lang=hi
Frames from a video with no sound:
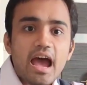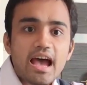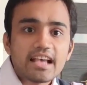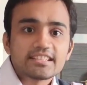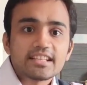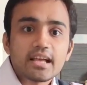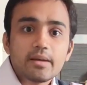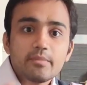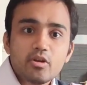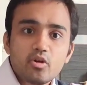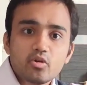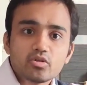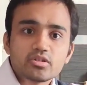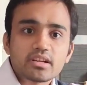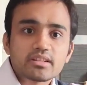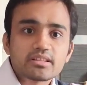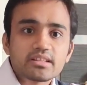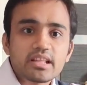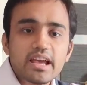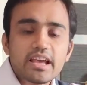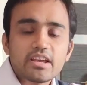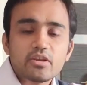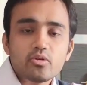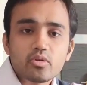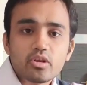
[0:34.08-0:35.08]
ऐसा भी हो
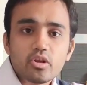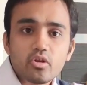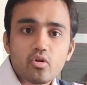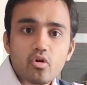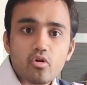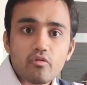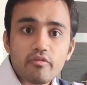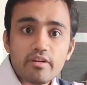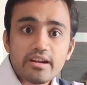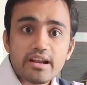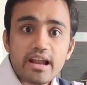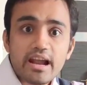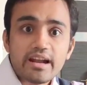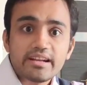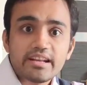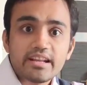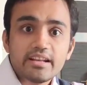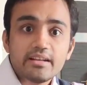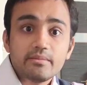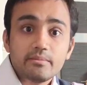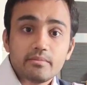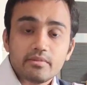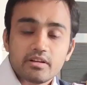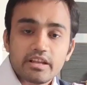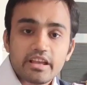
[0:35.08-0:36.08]
सकता है क्योंकि कोविड
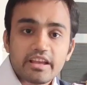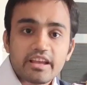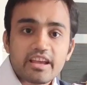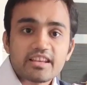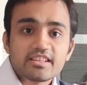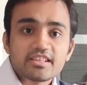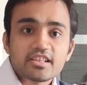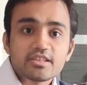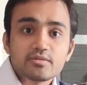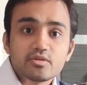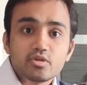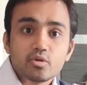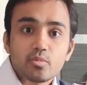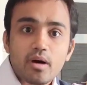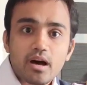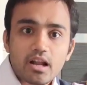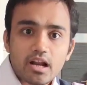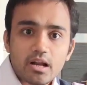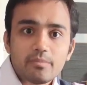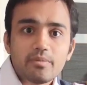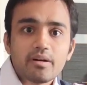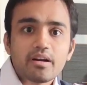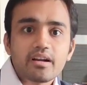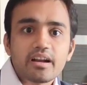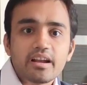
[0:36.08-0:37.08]
19 के केसेस
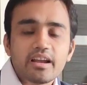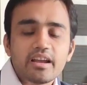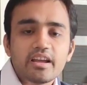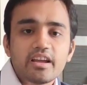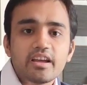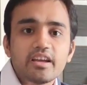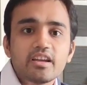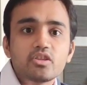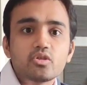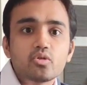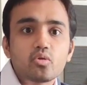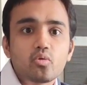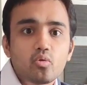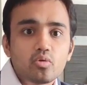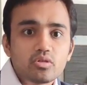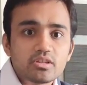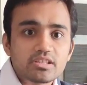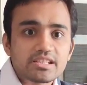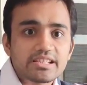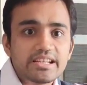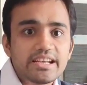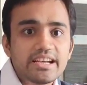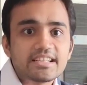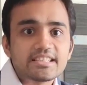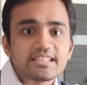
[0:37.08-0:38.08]
दोबारा बढ़ रहे हैं तो
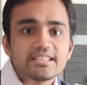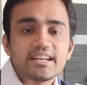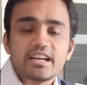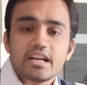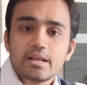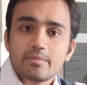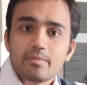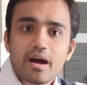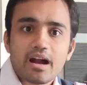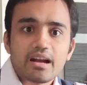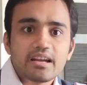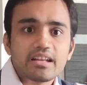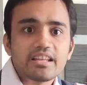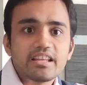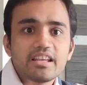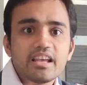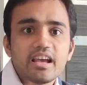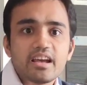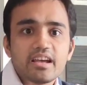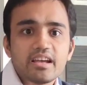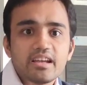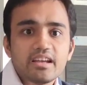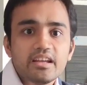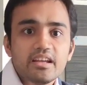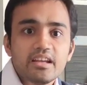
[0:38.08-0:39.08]
कुछ स्टेट्स ने डिमांड
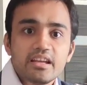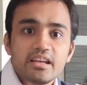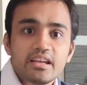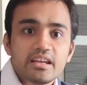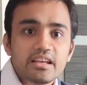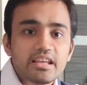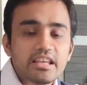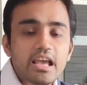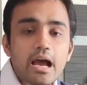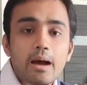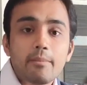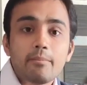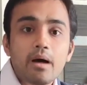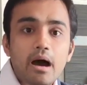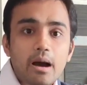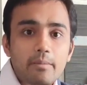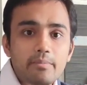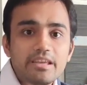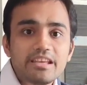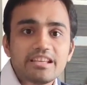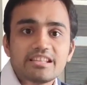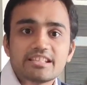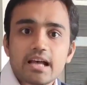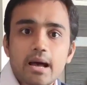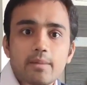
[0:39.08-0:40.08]
किया है कि हम
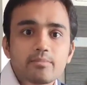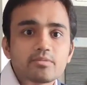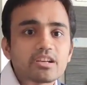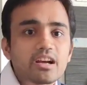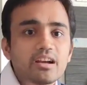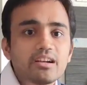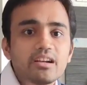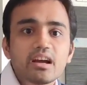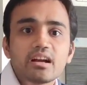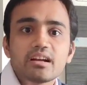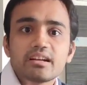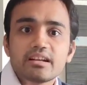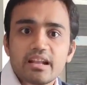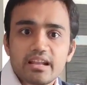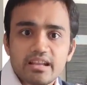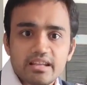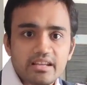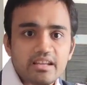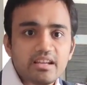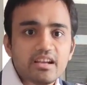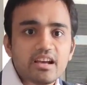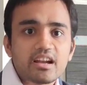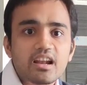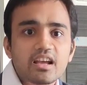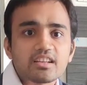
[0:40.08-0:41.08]
अभी एग्ज़ाम्स कंडक्ट
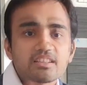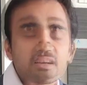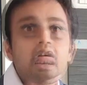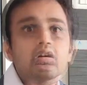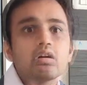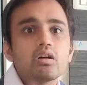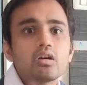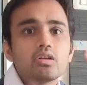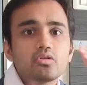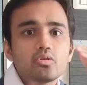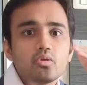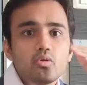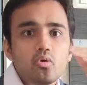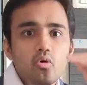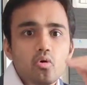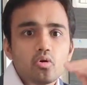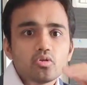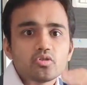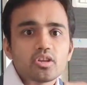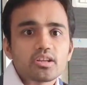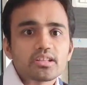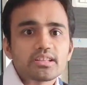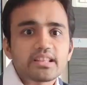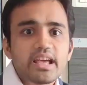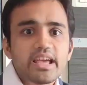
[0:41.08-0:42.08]
नहीं करा सकते तो
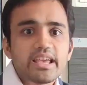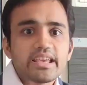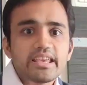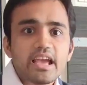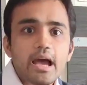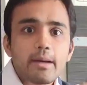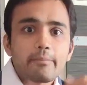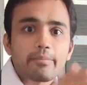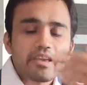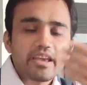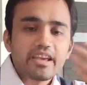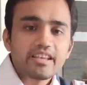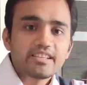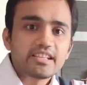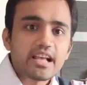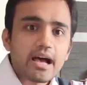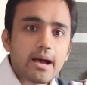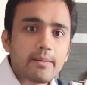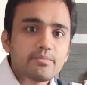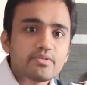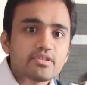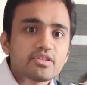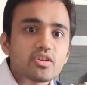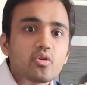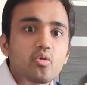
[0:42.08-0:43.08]
हो सकता है कि आपके
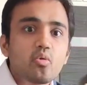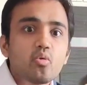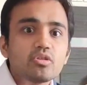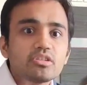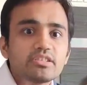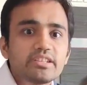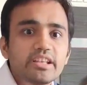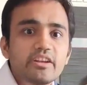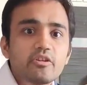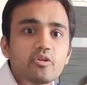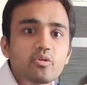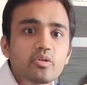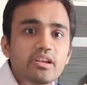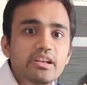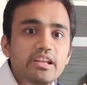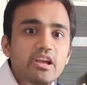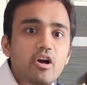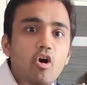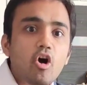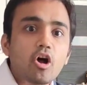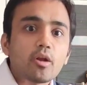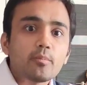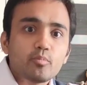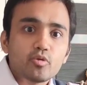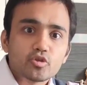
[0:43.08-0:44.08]
एग्ज़ाम्स कुछ दिनों के लिए
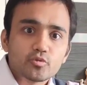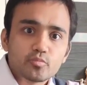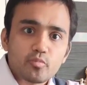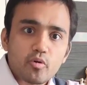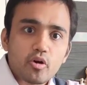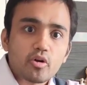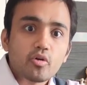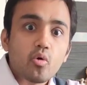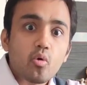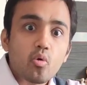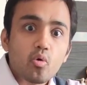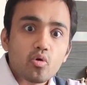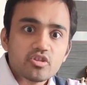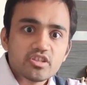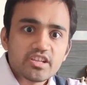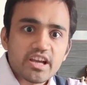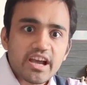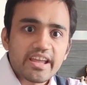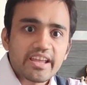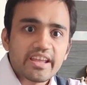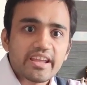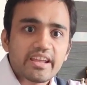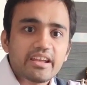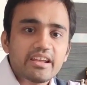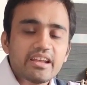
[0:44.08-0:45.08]
और पोस्टपोन हो
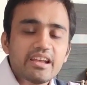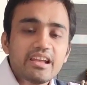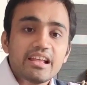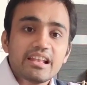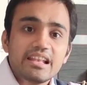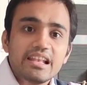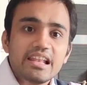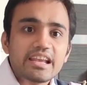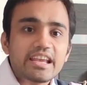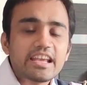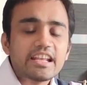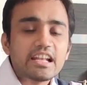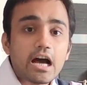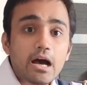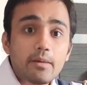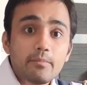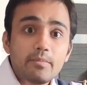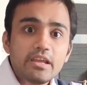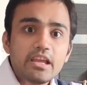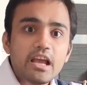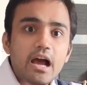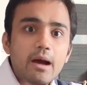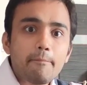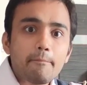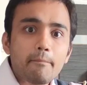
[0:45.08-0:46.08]
जाएं लेकिन
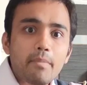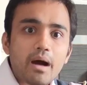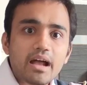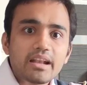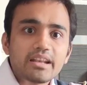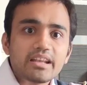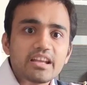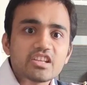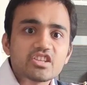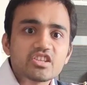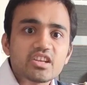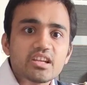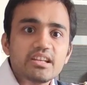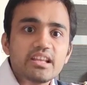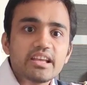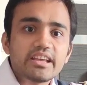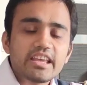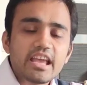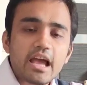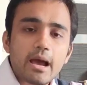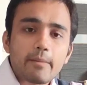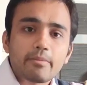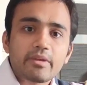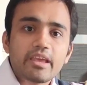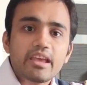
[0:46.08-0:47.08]
अभी आप मान के चलिए
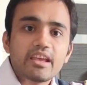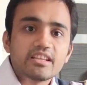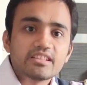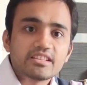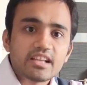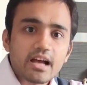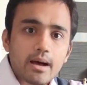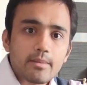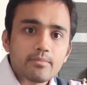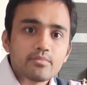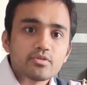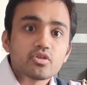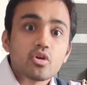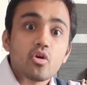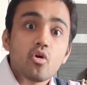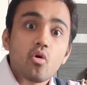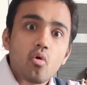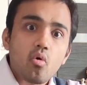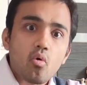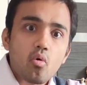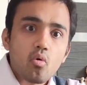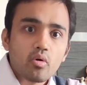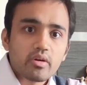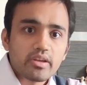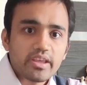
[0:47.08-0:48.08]
कि आपके एग्ज़ाम्स
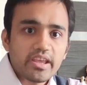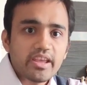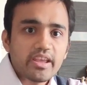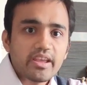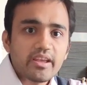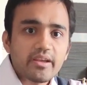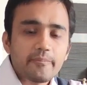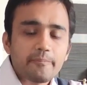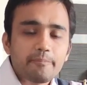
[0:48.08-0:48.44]
होंगे